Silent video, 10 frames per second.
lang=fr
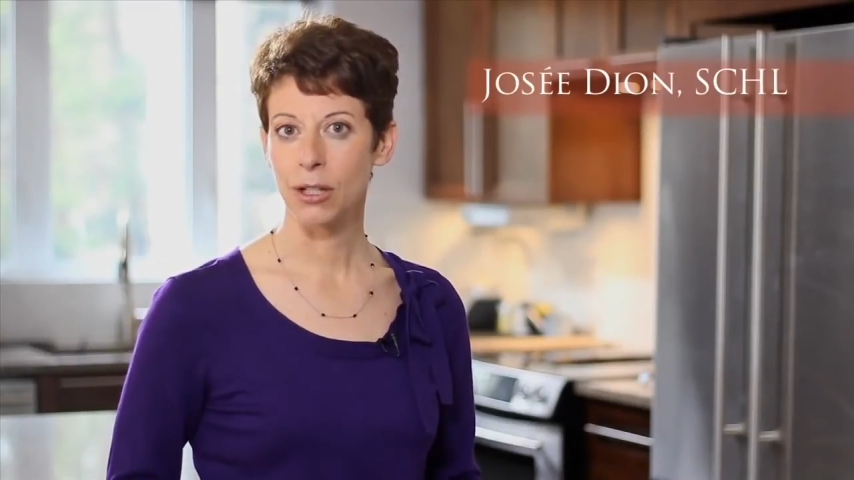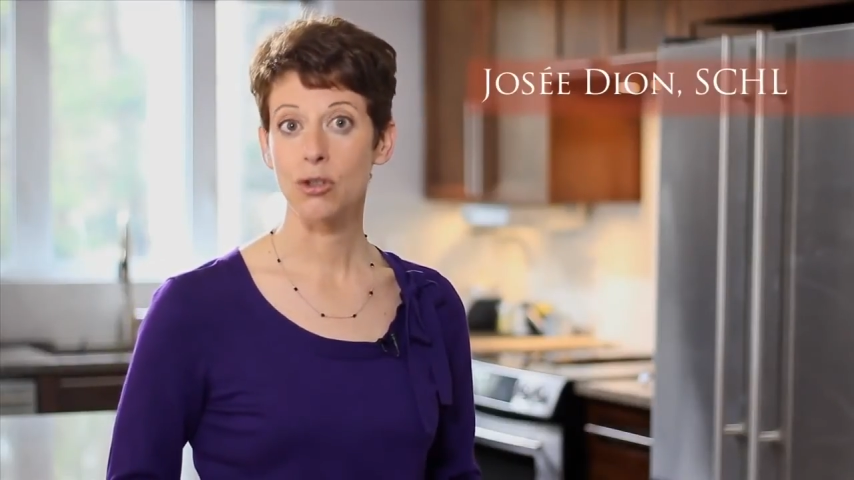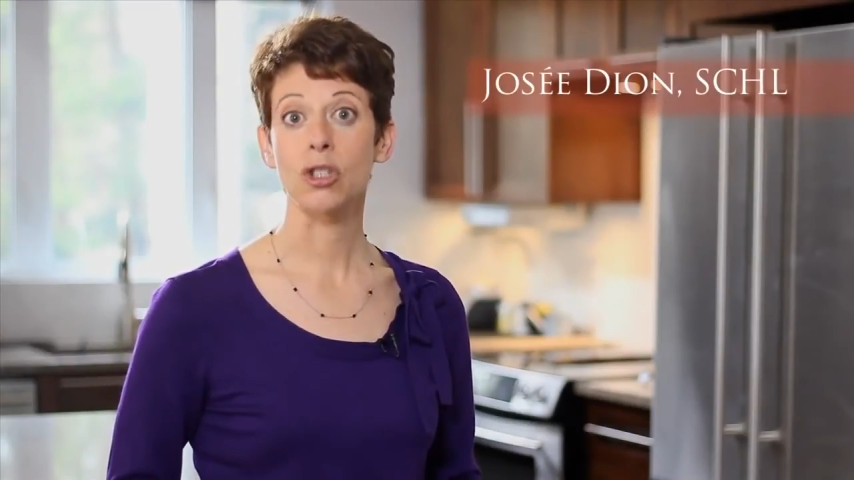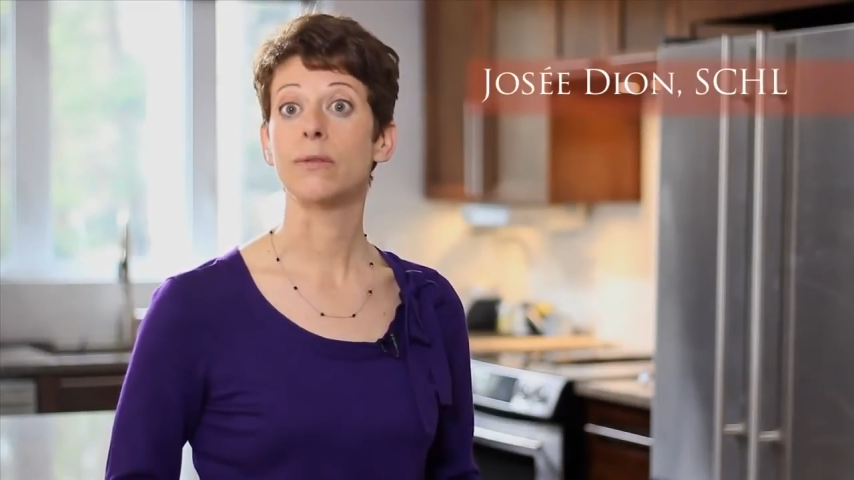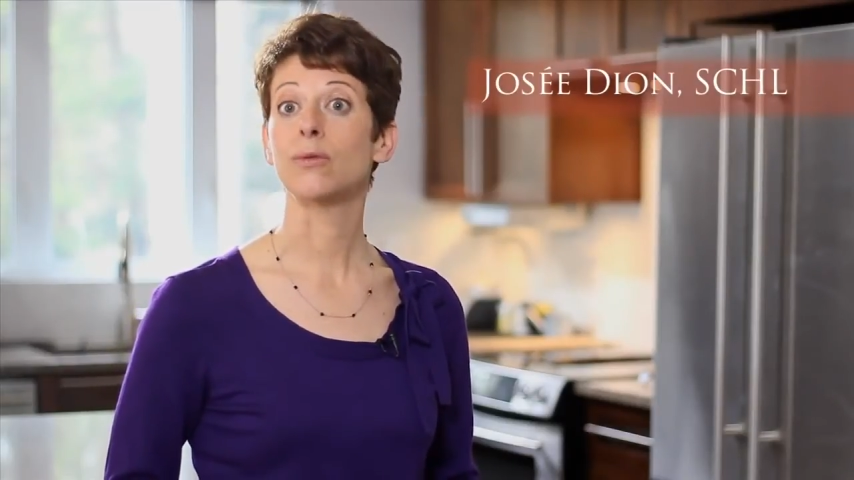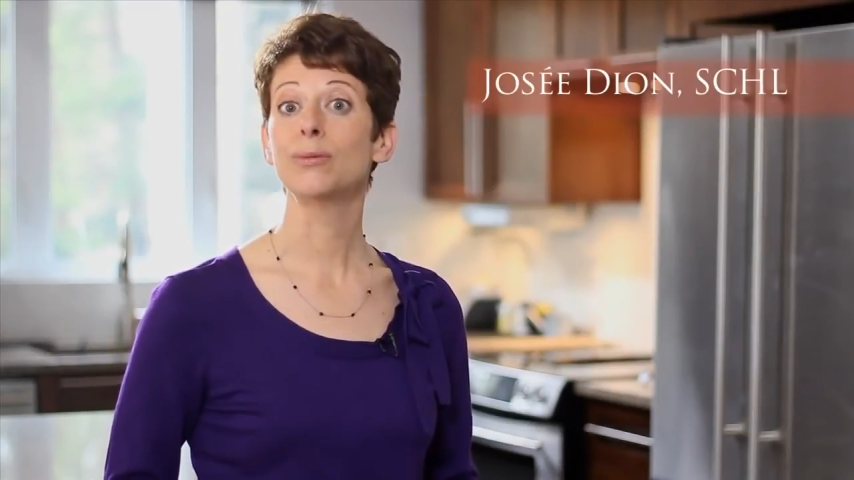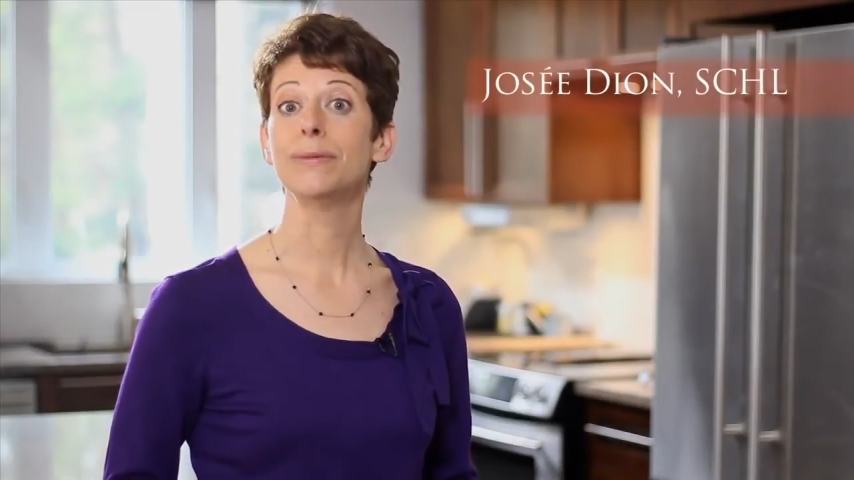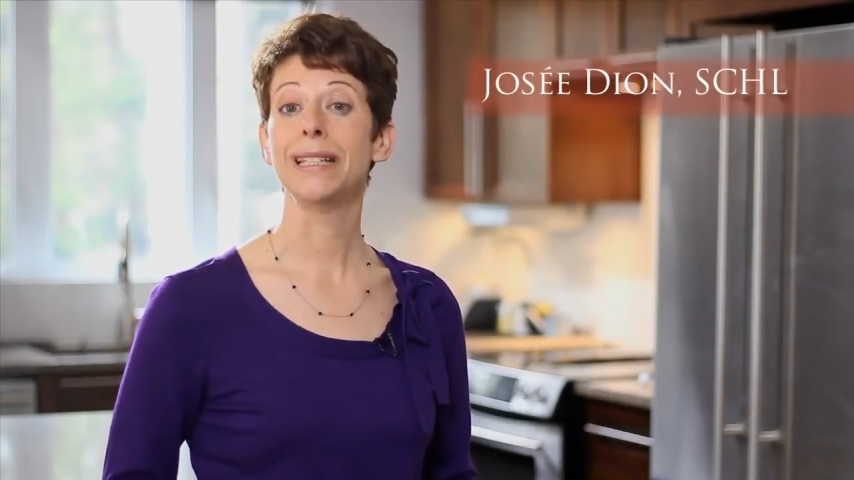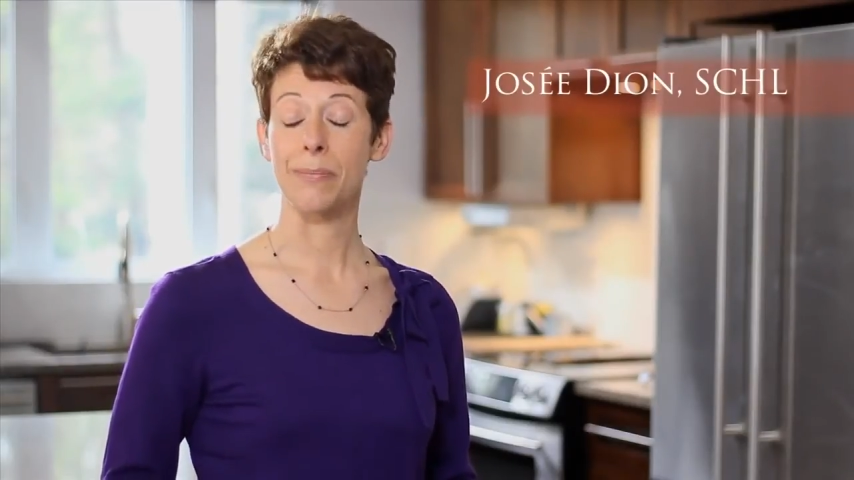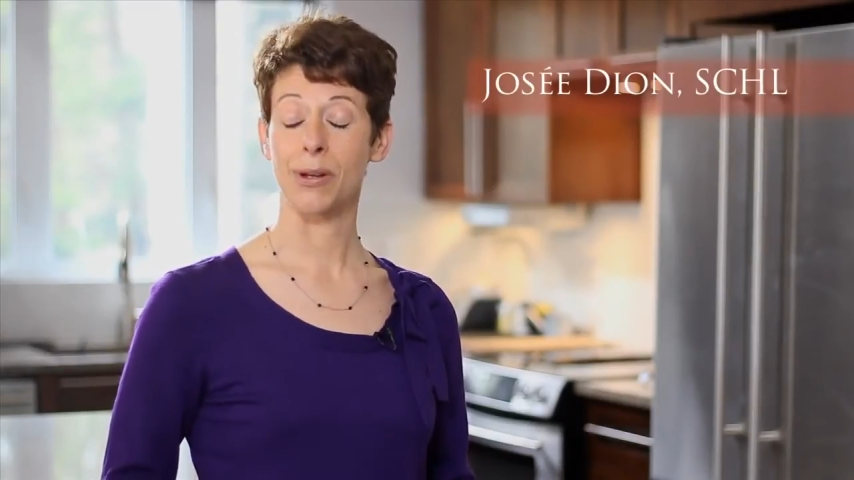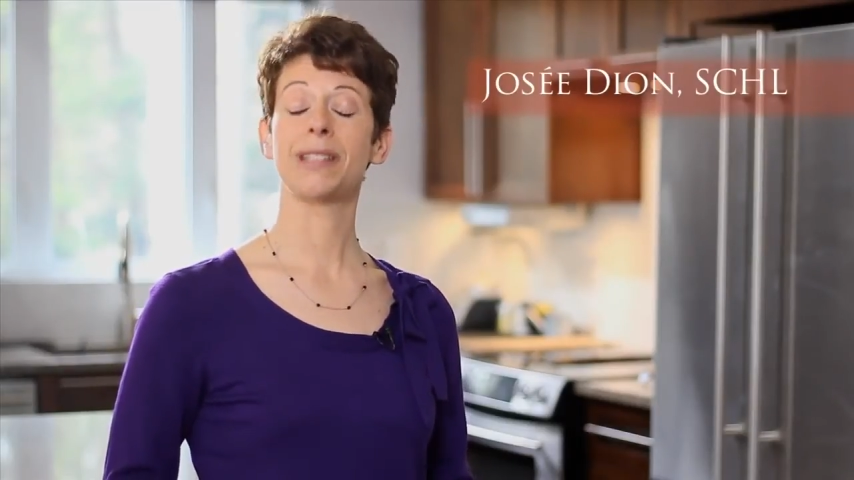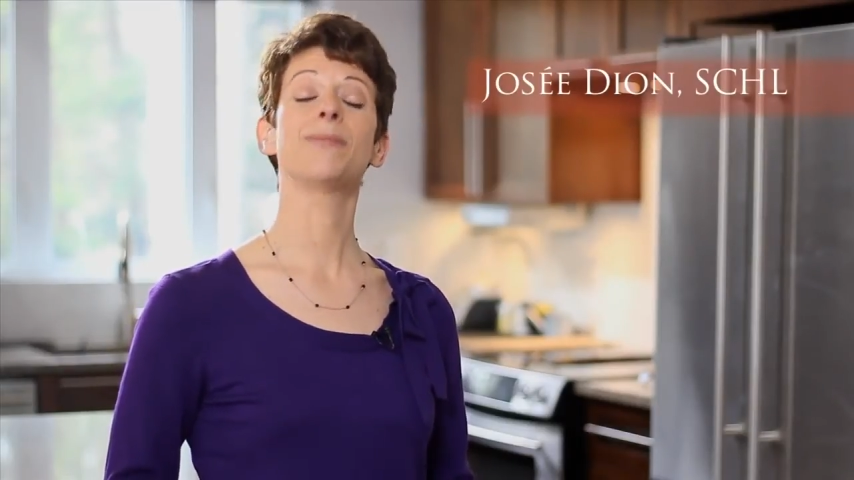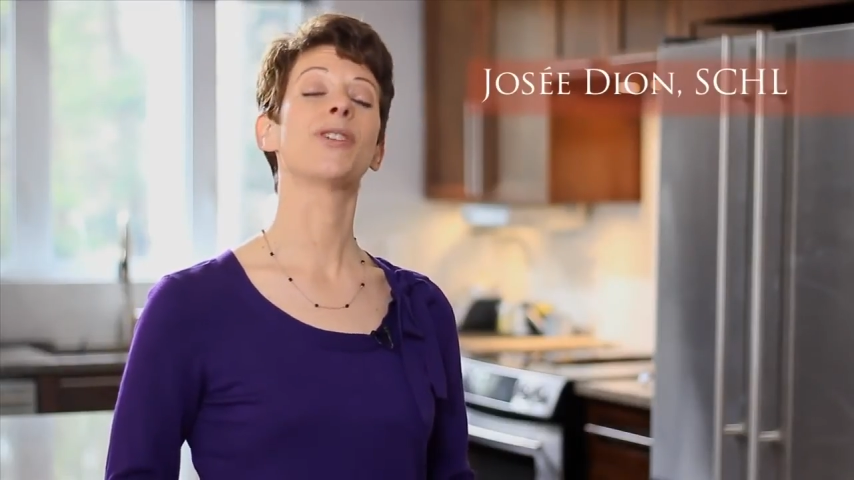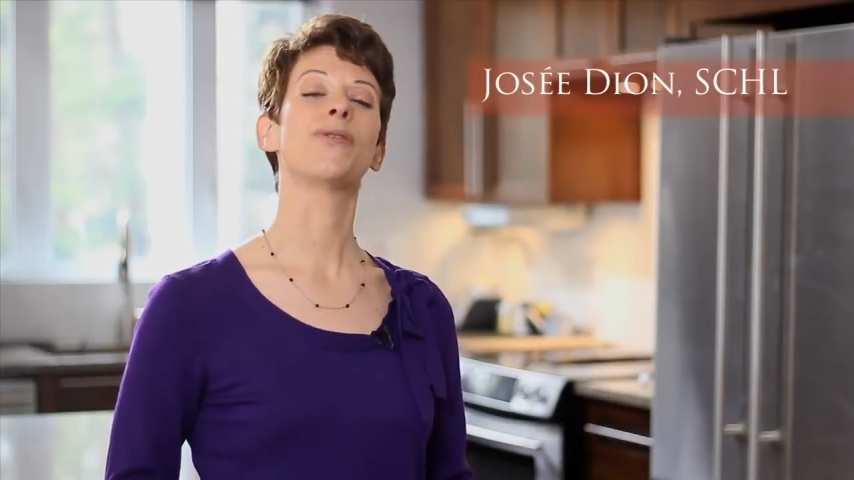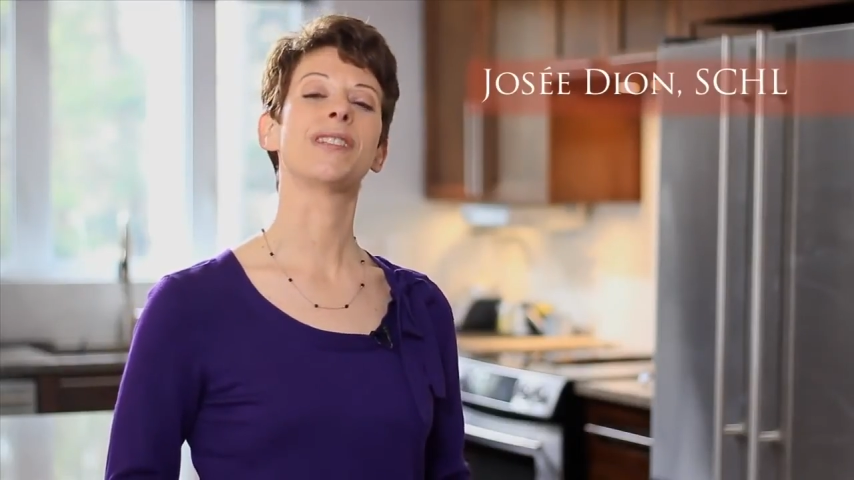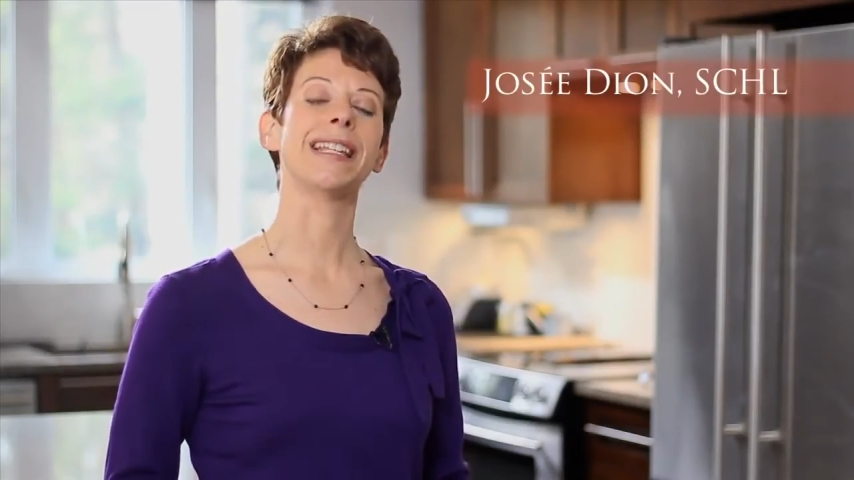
Chez vous, il est possible que vous